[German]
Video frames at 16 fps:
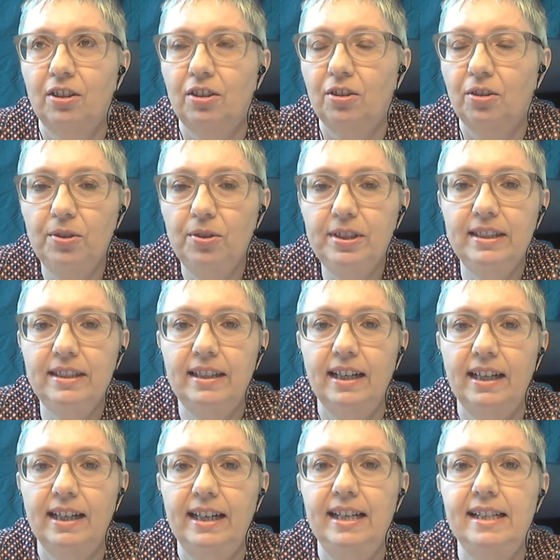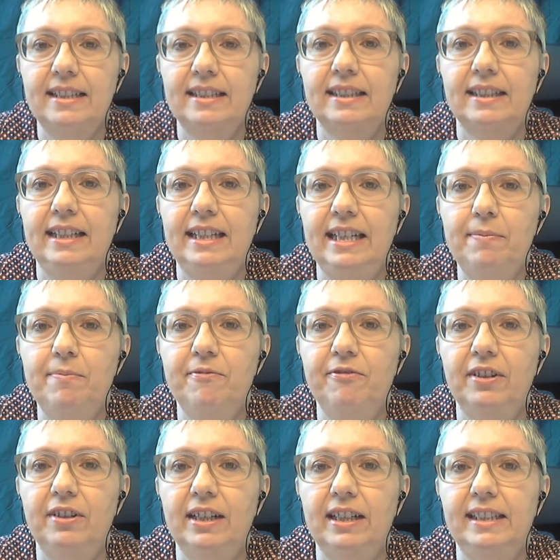größtenteils
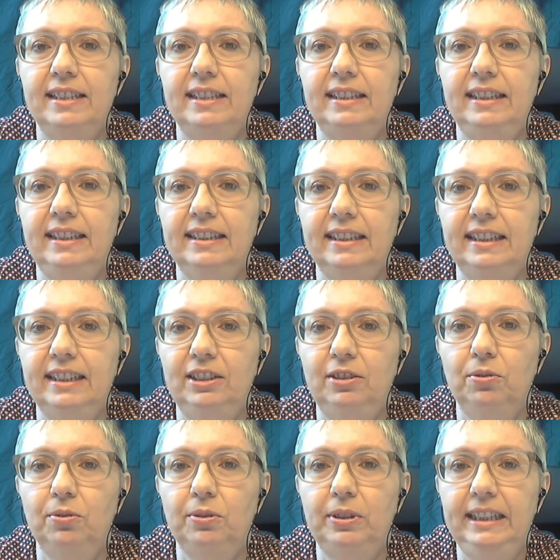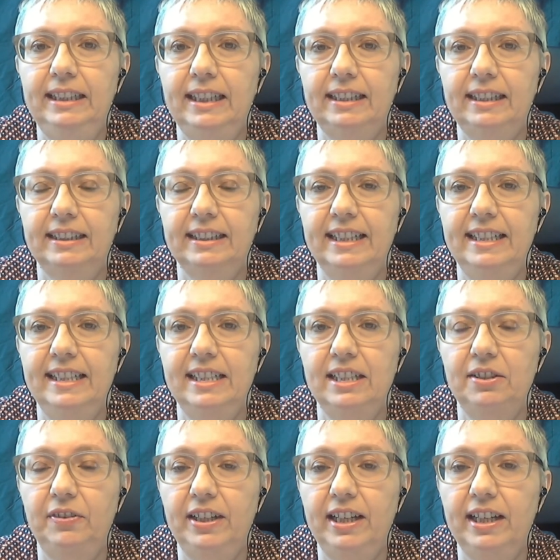ebenfalls diese Ideologie der getrennten
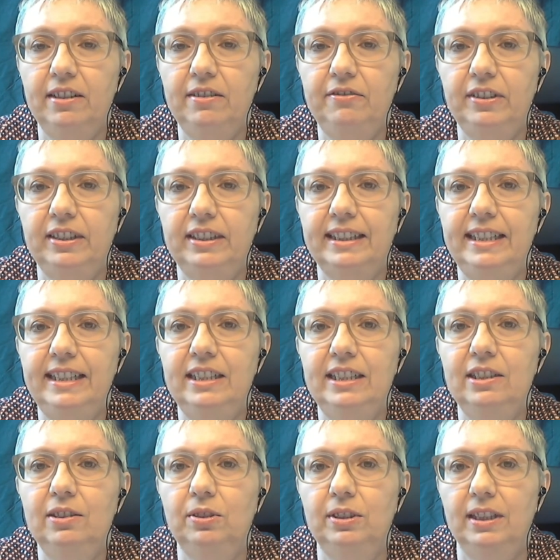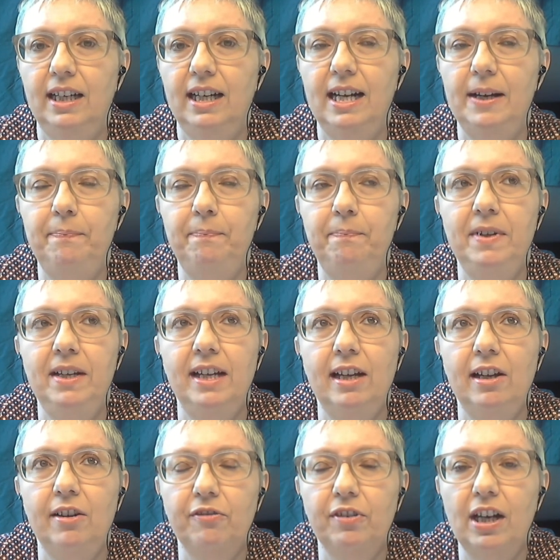Sphären vertreten und haben
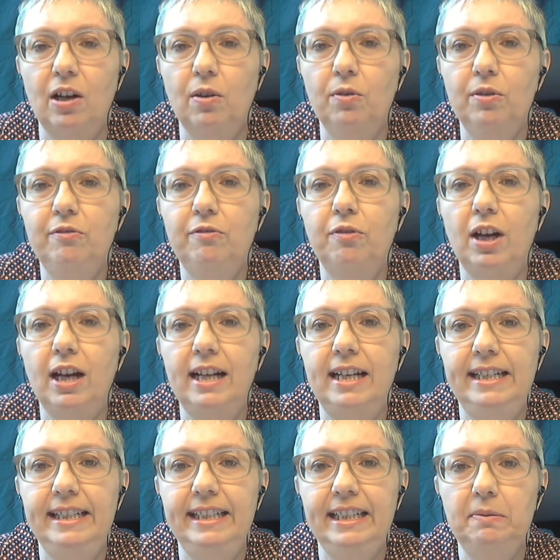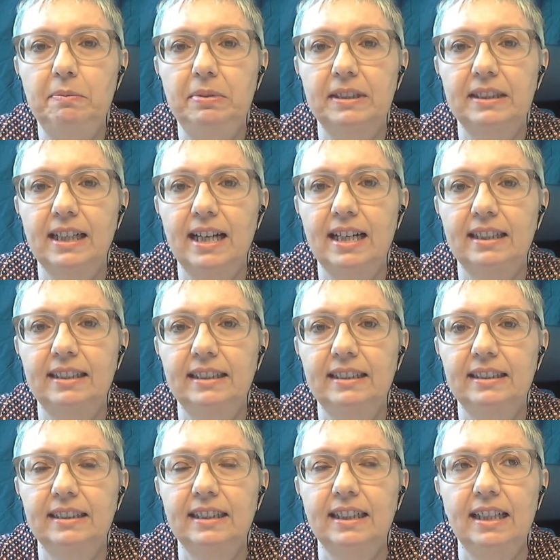Frauen vor allen Dingen
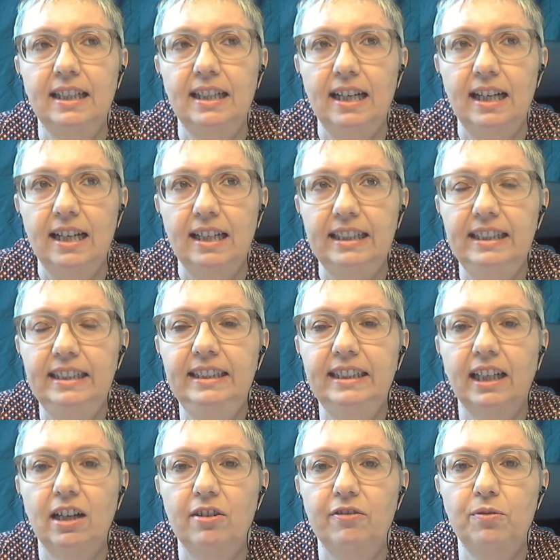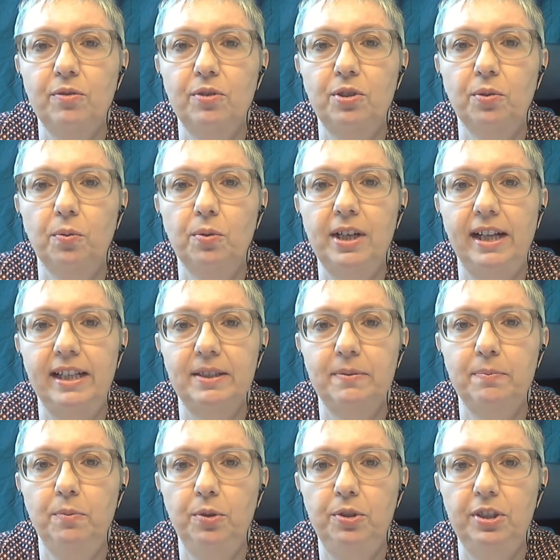betrachtet in ihrer Funktion
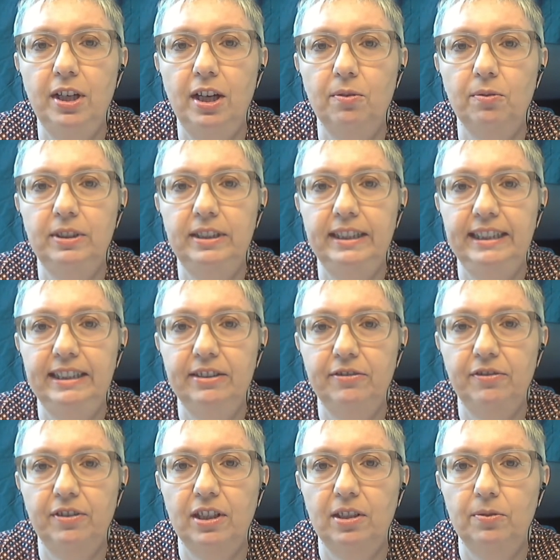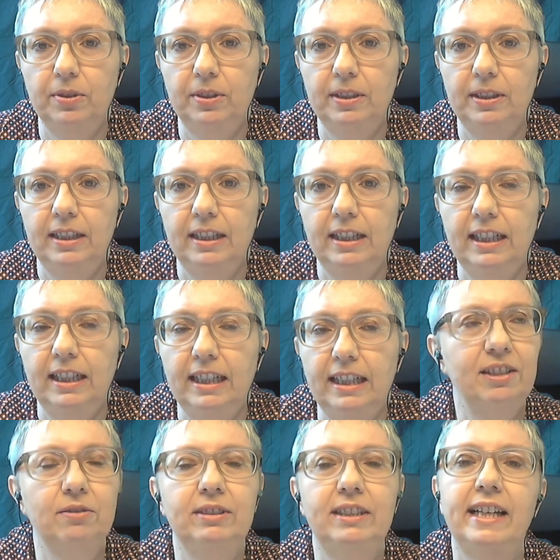als Mütter und Ehefrauen.
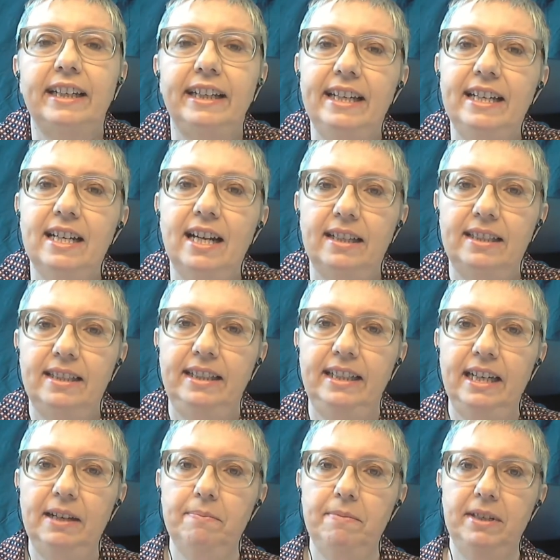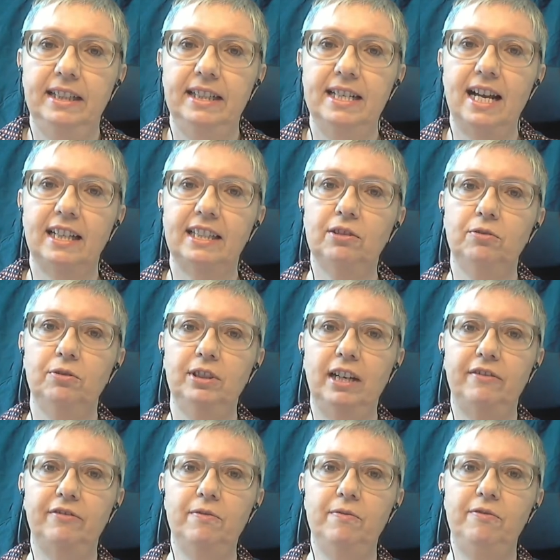Und dagegen hat sich eben in den
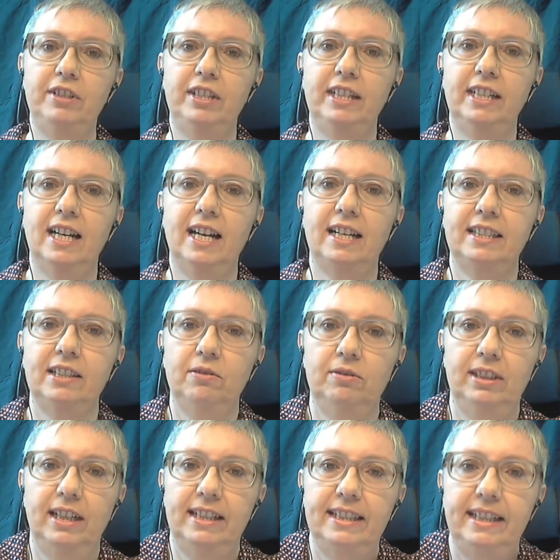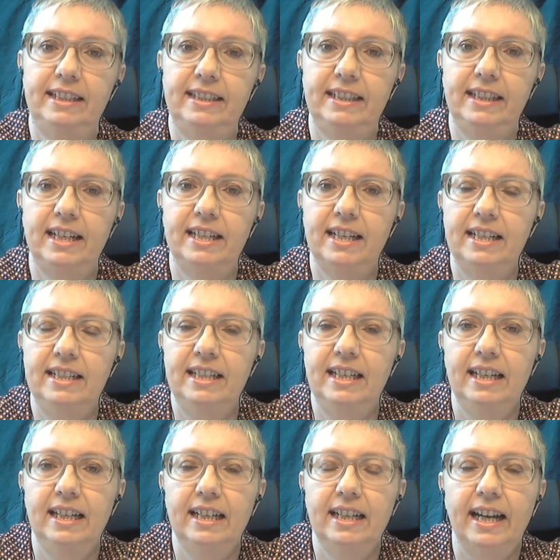1850er, 1860er Jahren
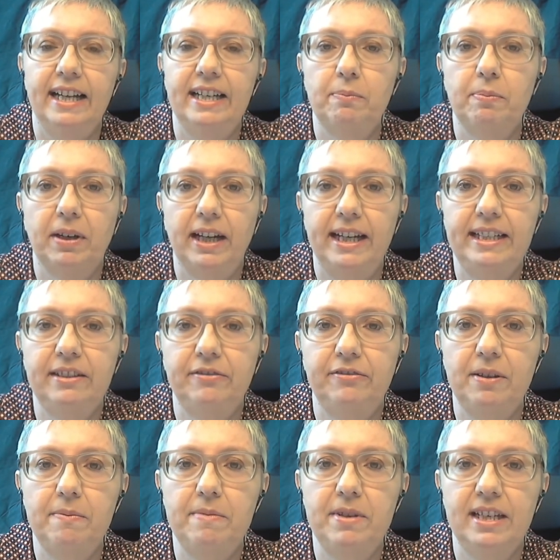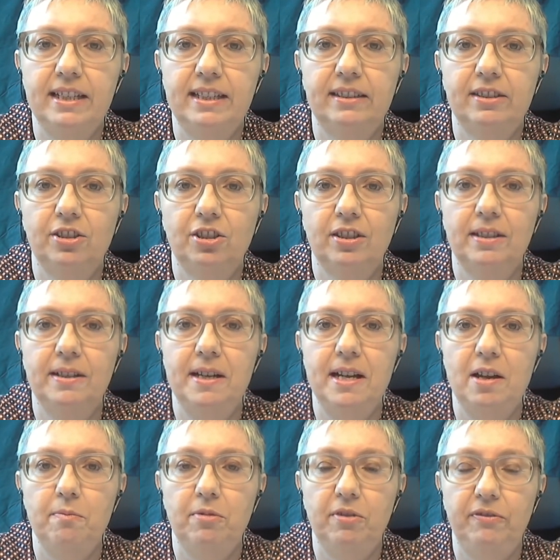eine breite feministische
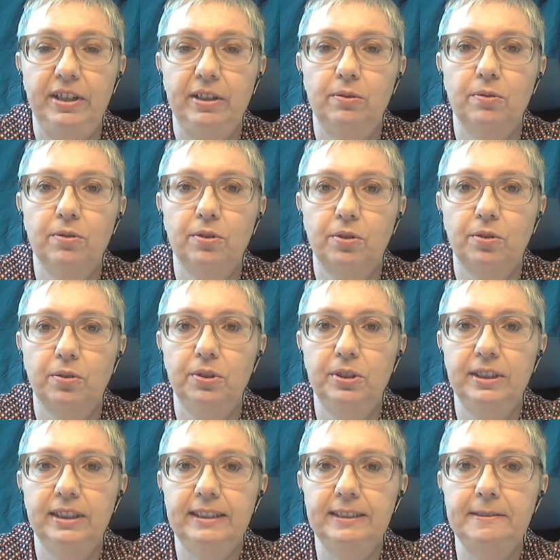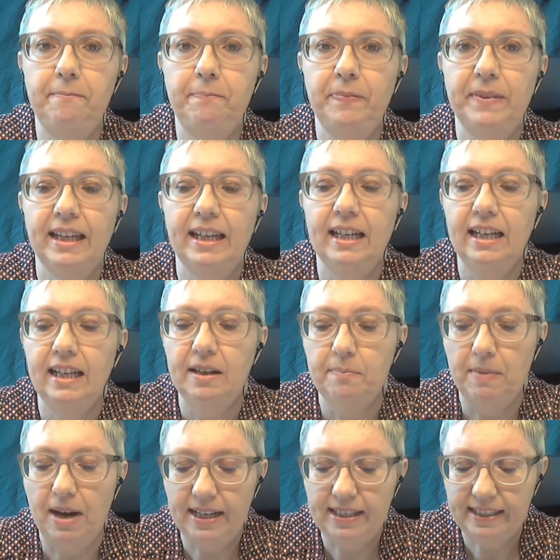Bewegung gegründet.
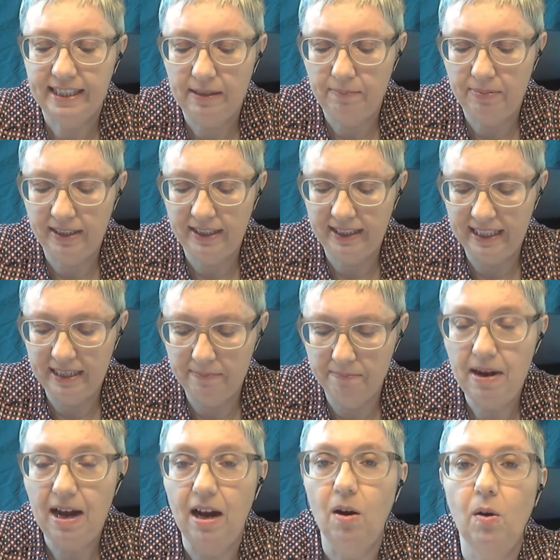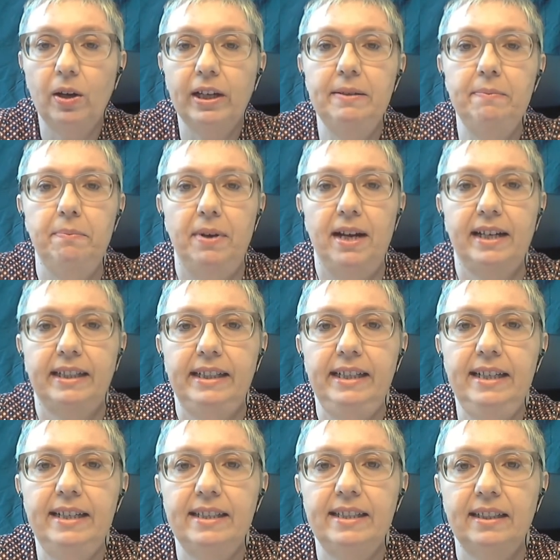Maßgeblich eben auch in
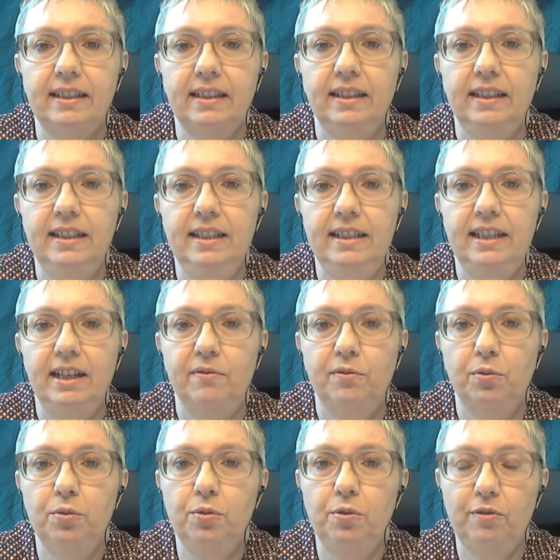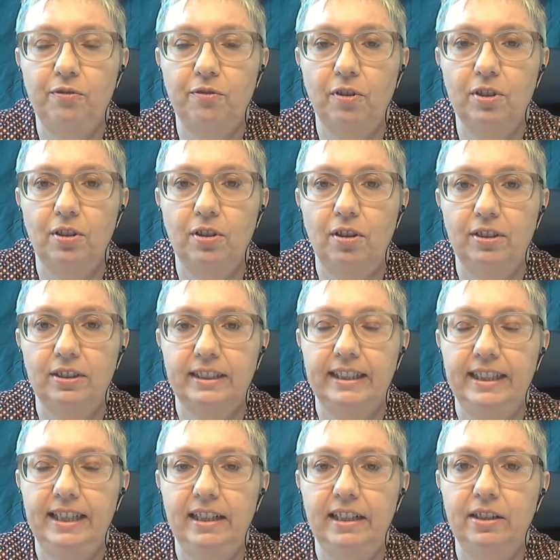Paris, in der Wohnung von
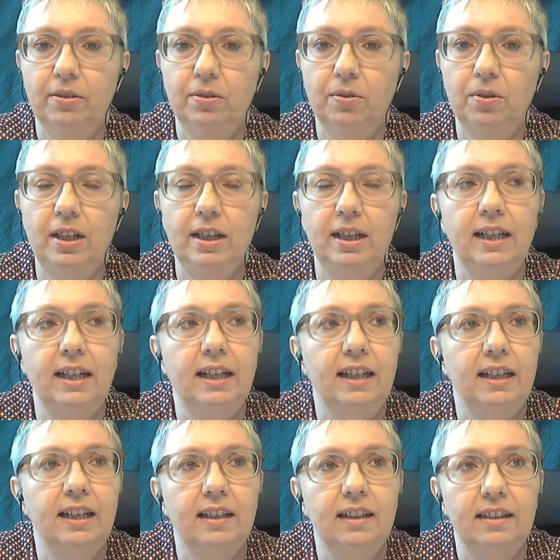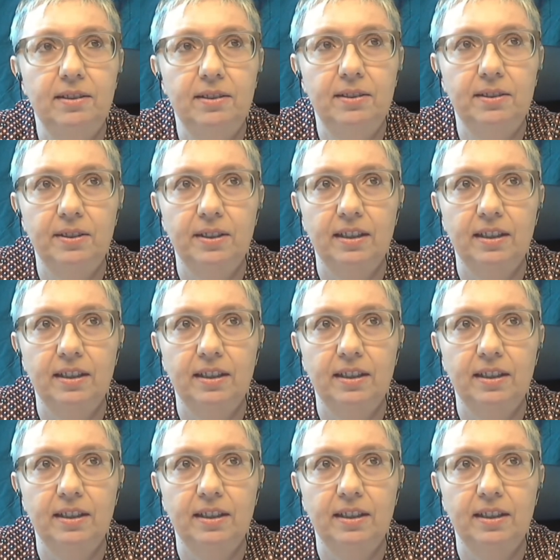André Leo, äh,